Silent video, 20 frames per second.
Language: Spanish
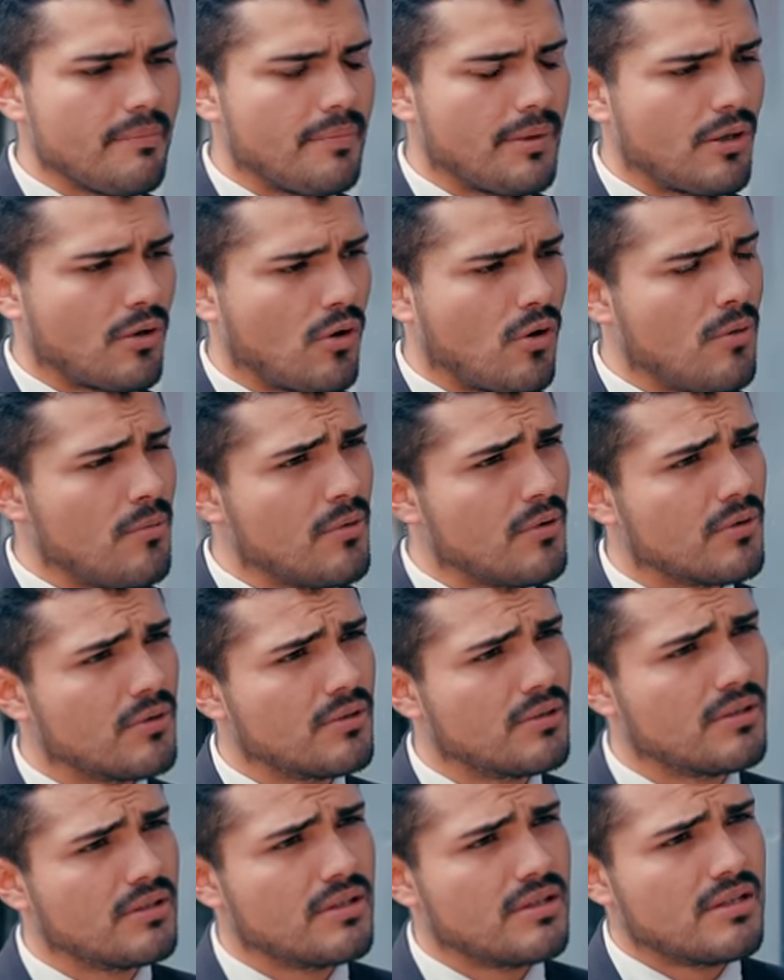¿Pero cómo?
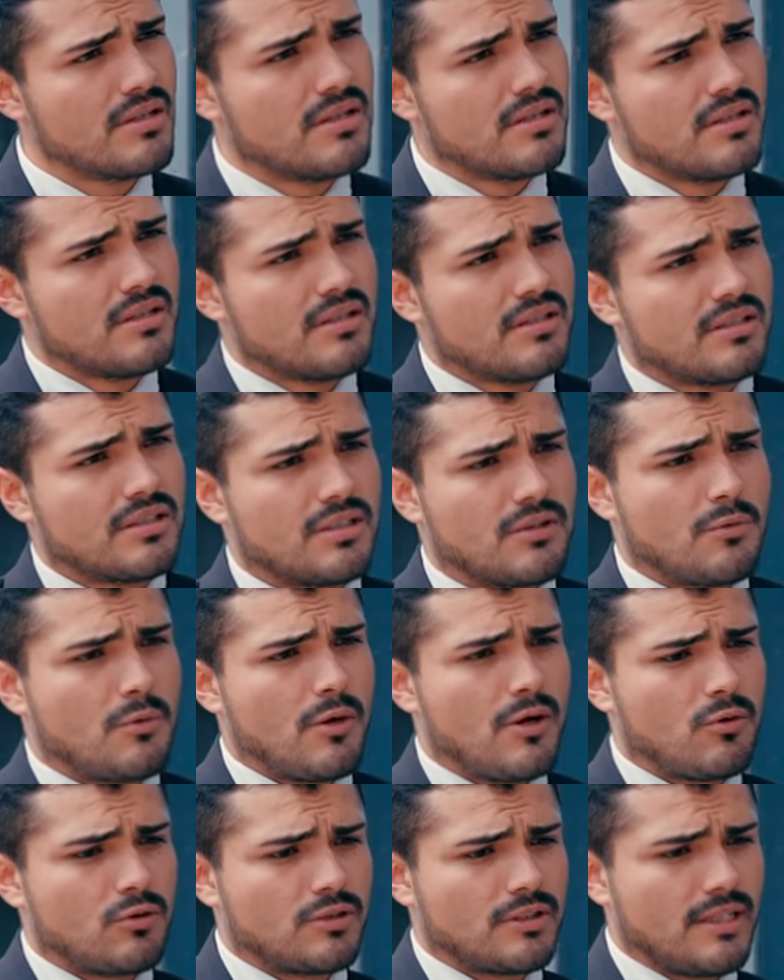Si
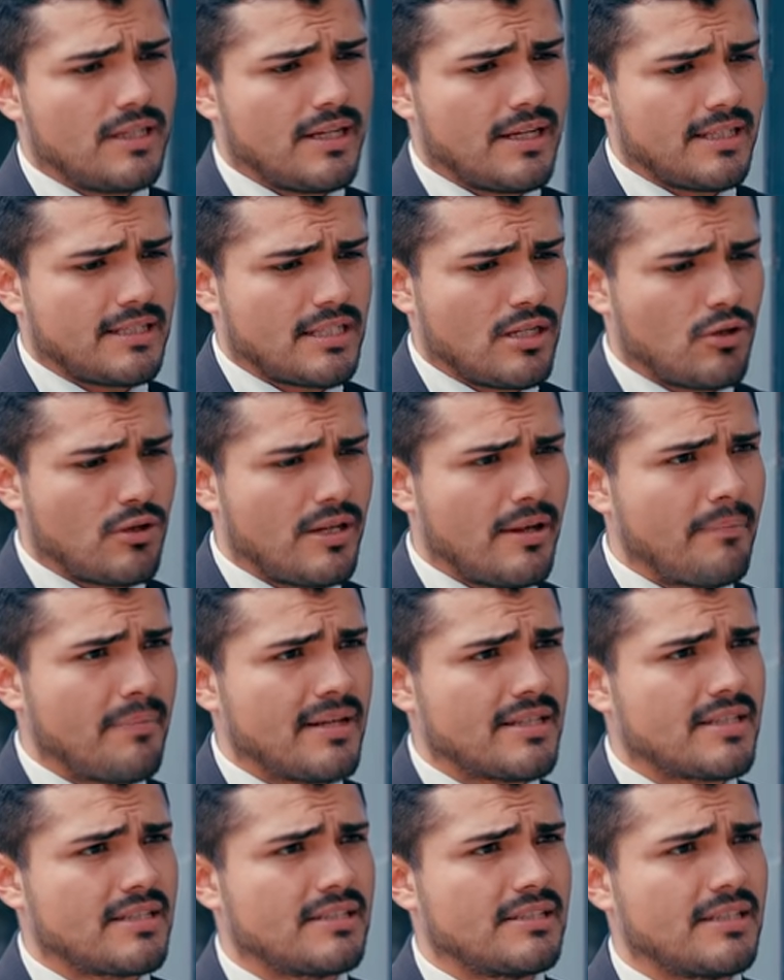fue usted la que salió de la
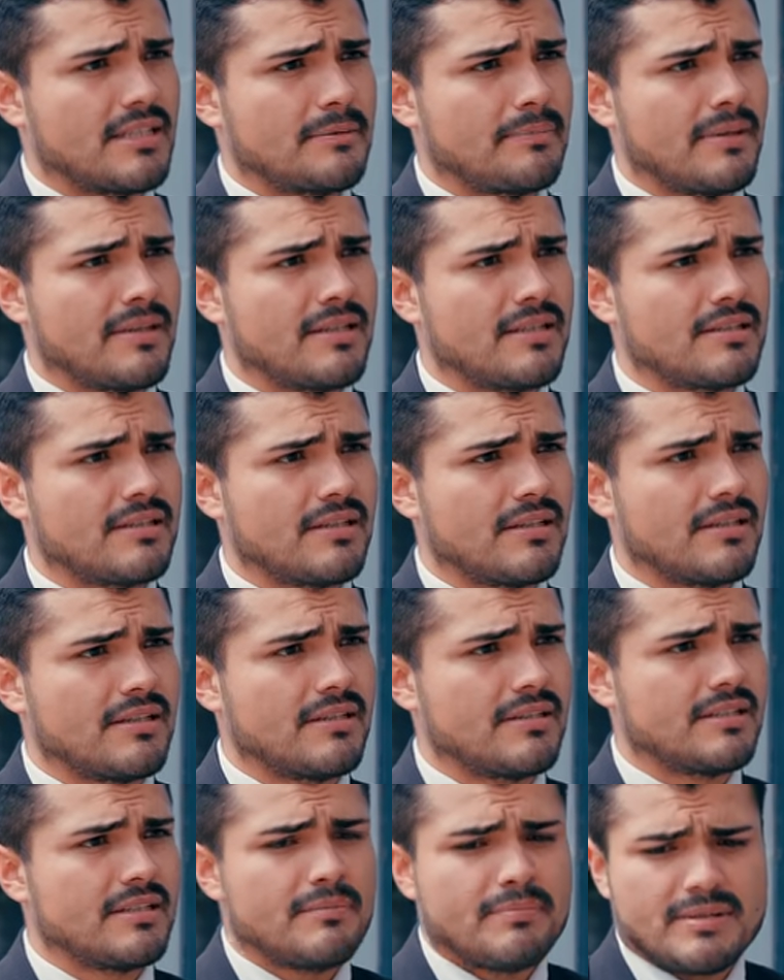empresa sin despedirse
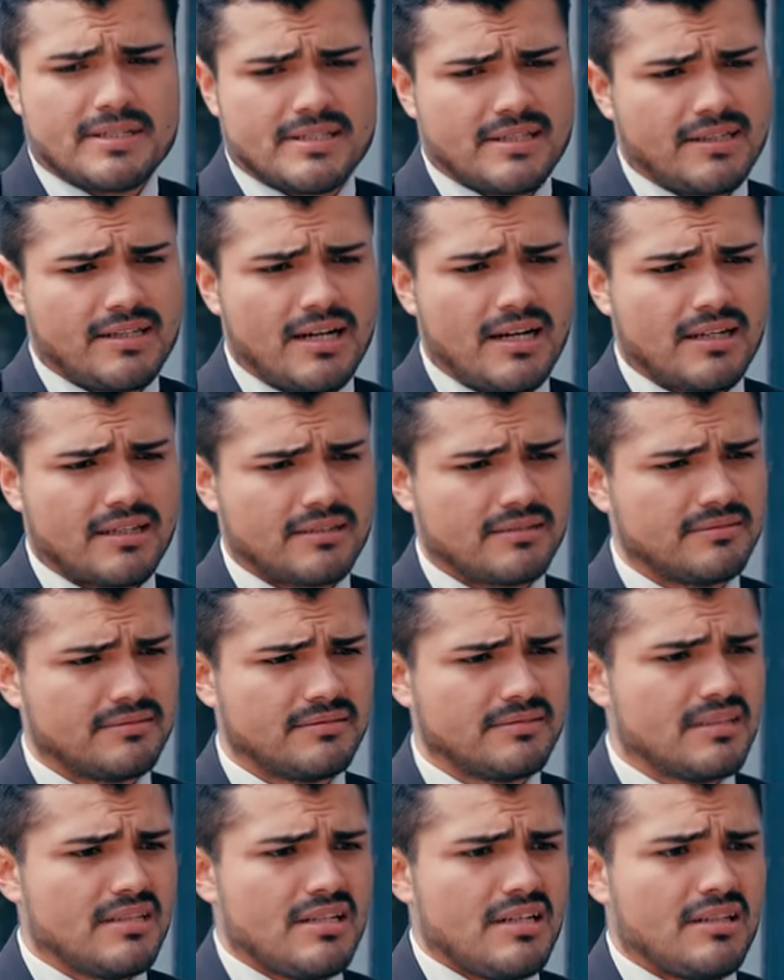y sin presentar
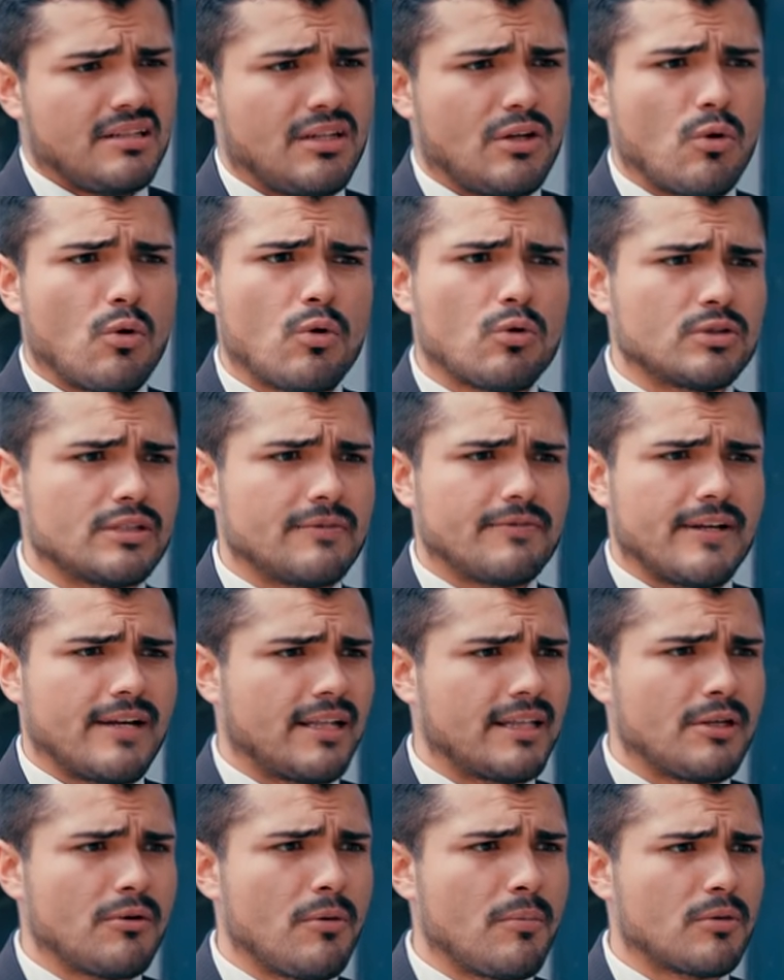ningún
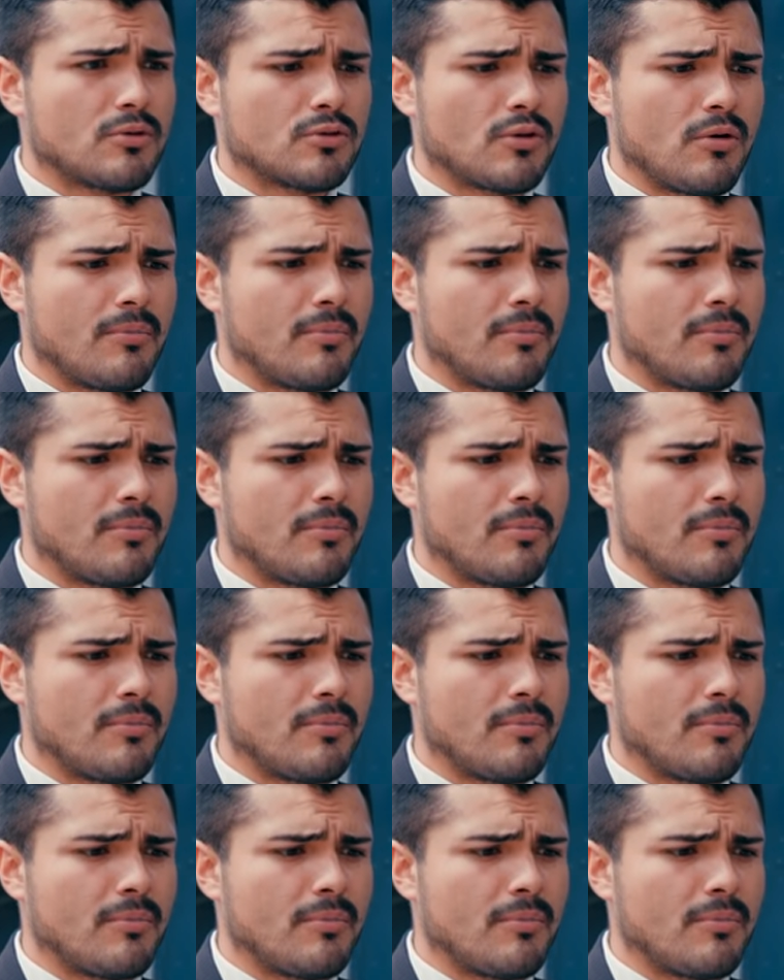justificativo por su